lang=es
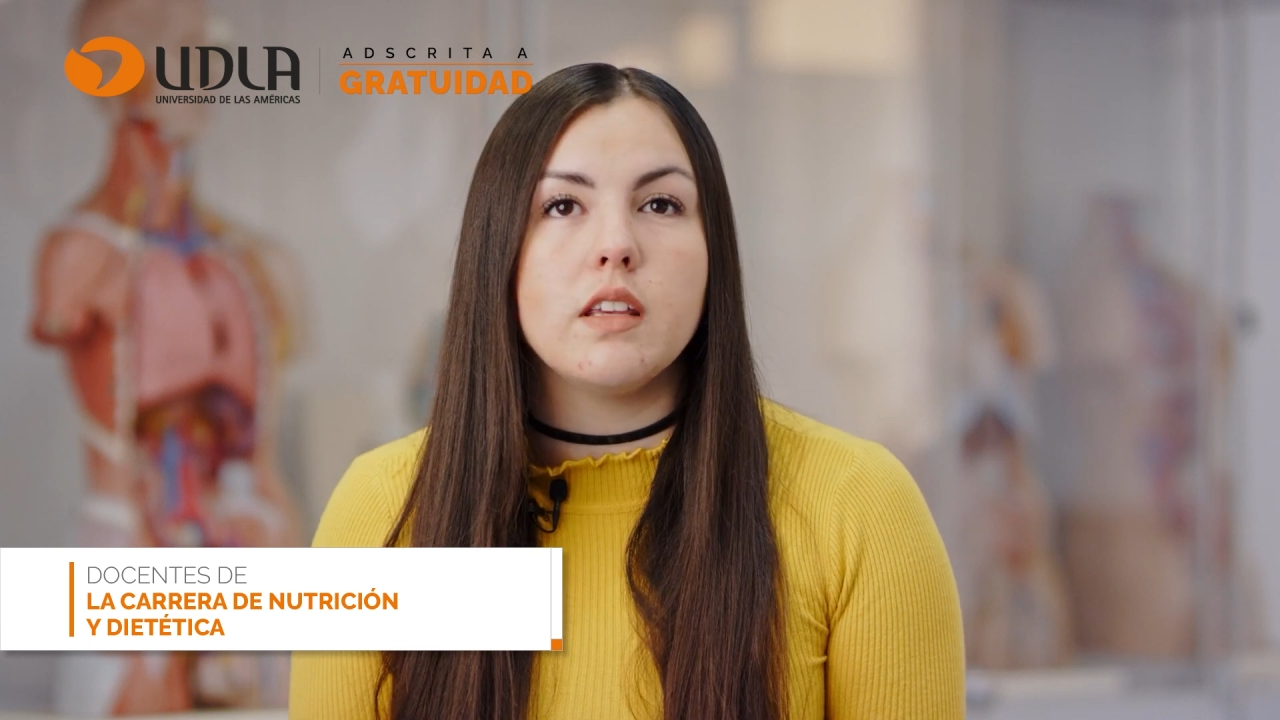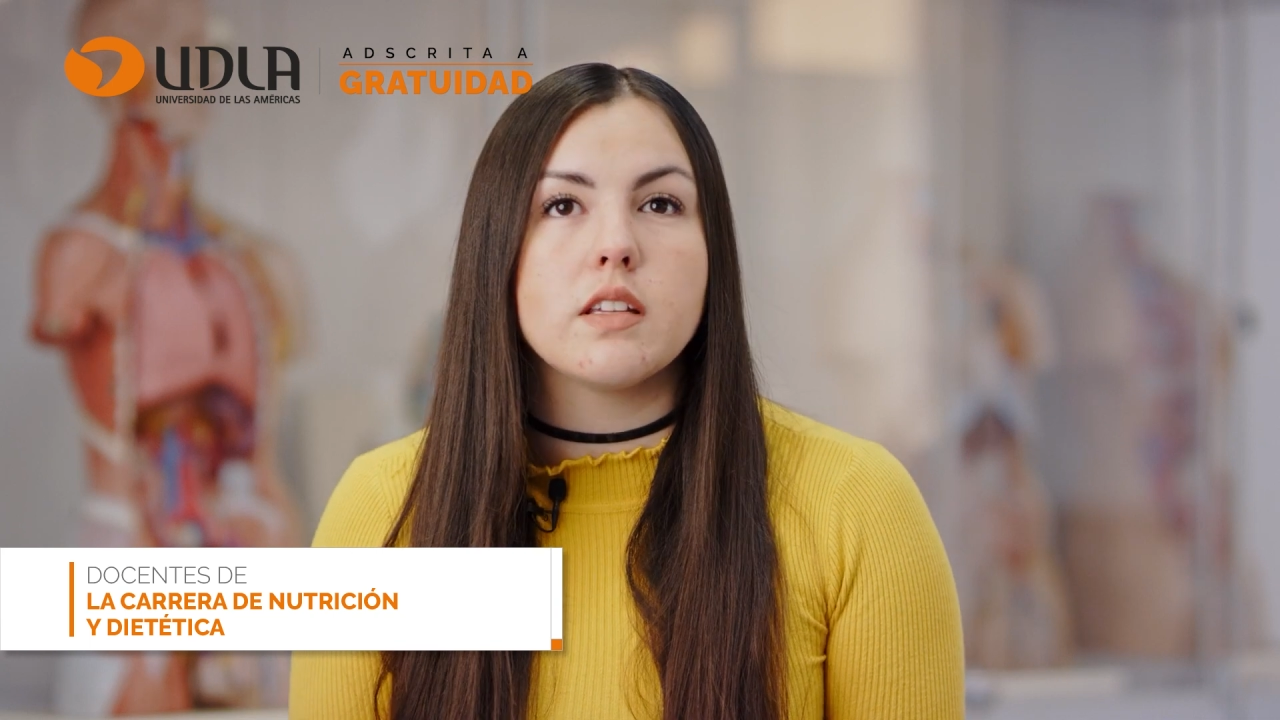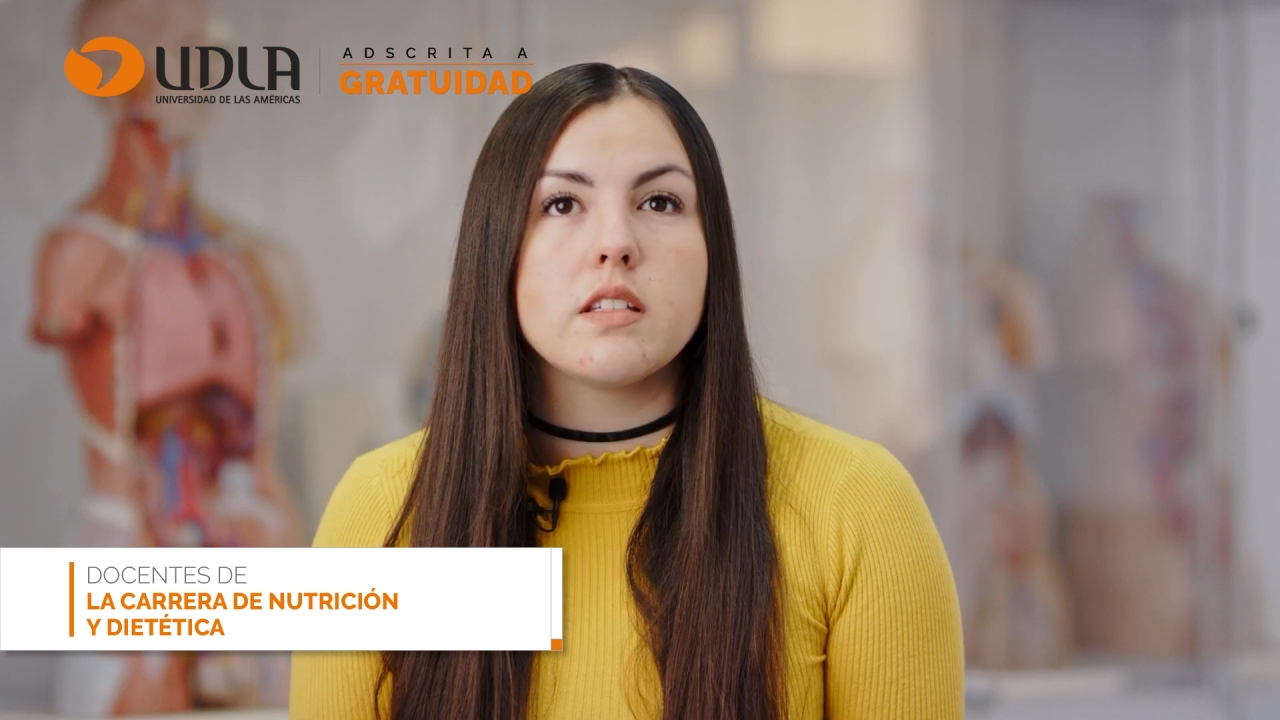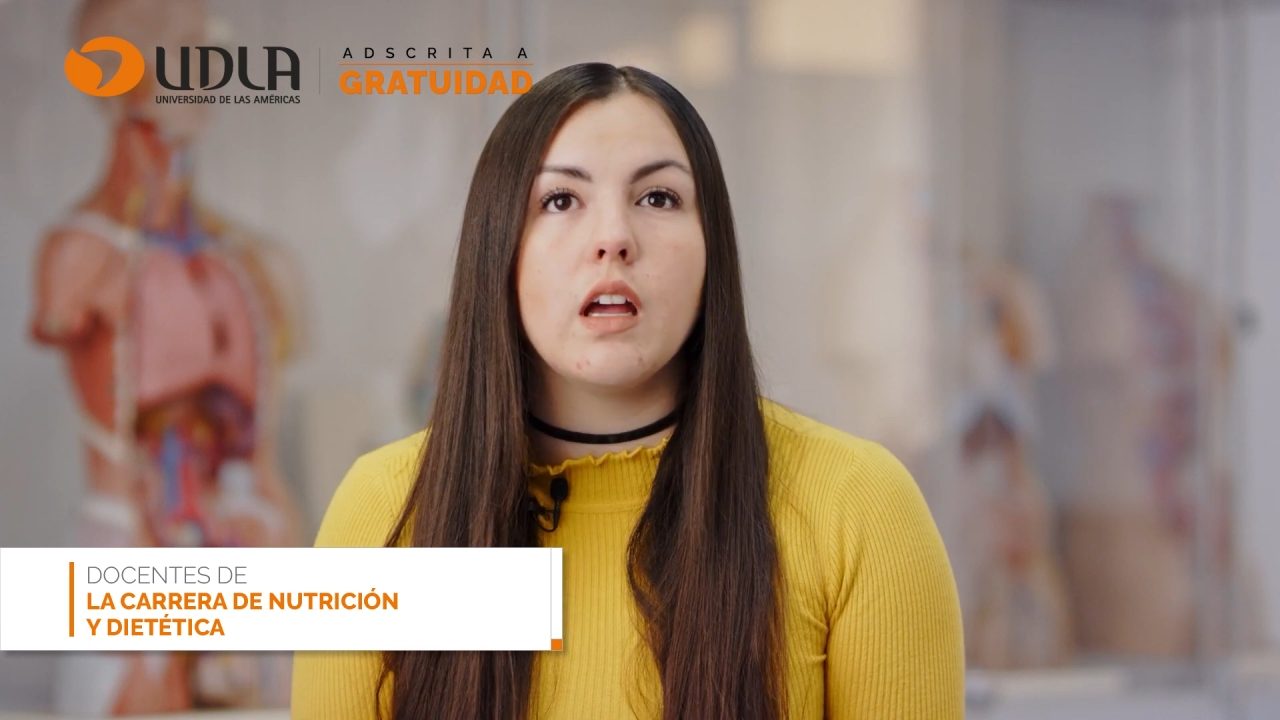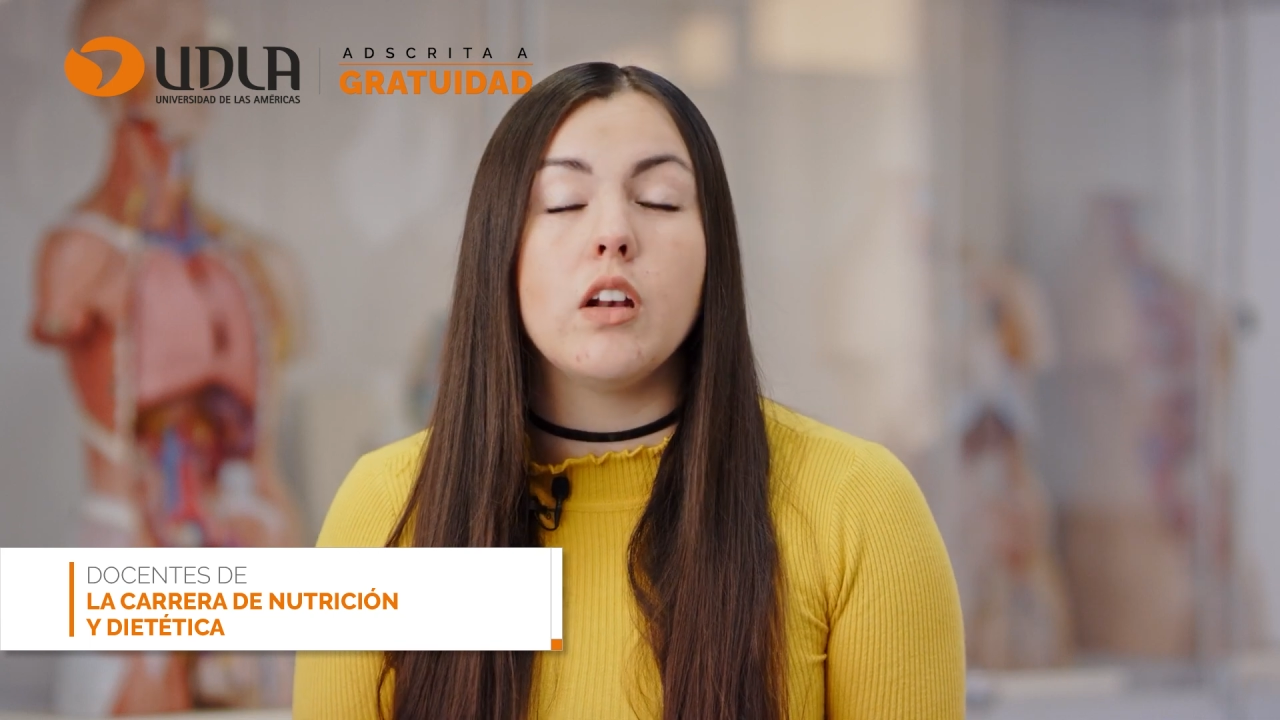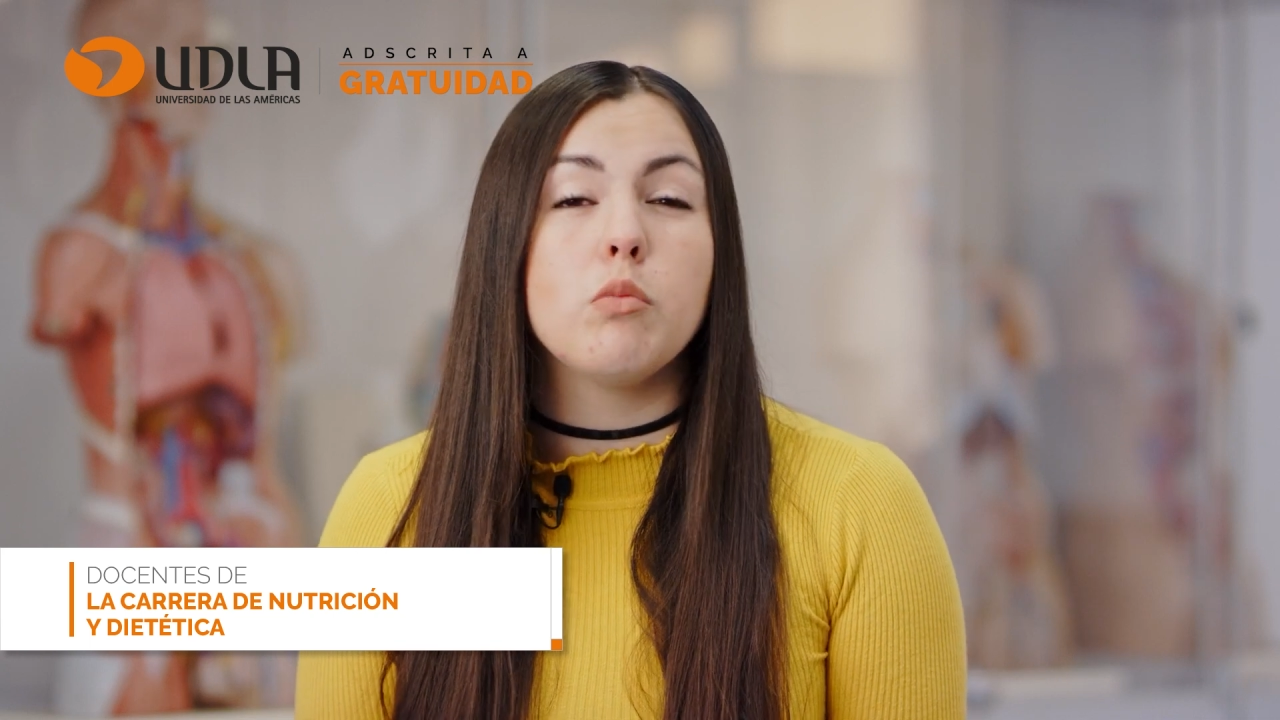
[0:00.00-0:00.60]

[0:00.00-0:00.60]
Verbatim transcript: ya sea en lo